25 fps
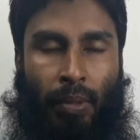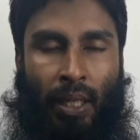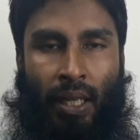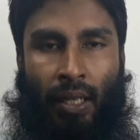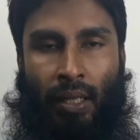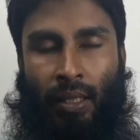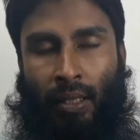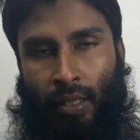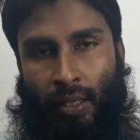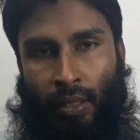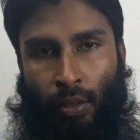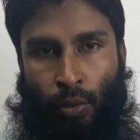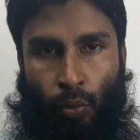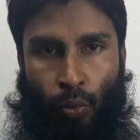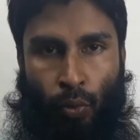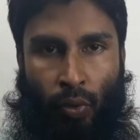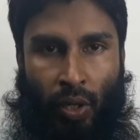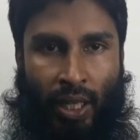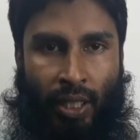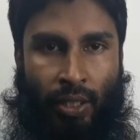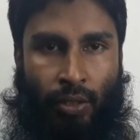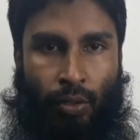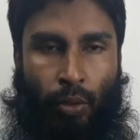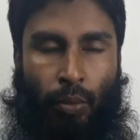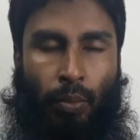বা
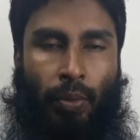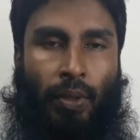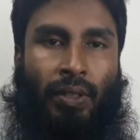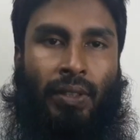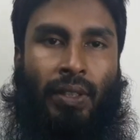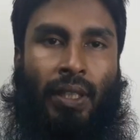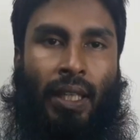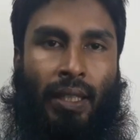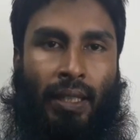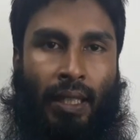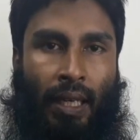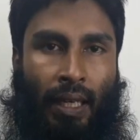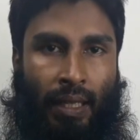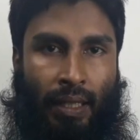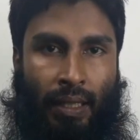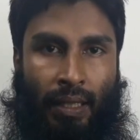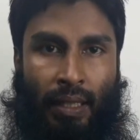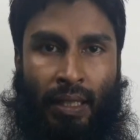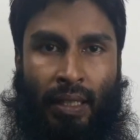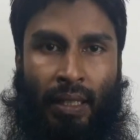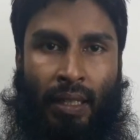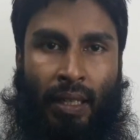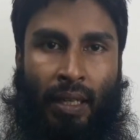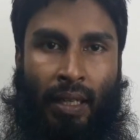লুকায়িত অবস্থায় থাকে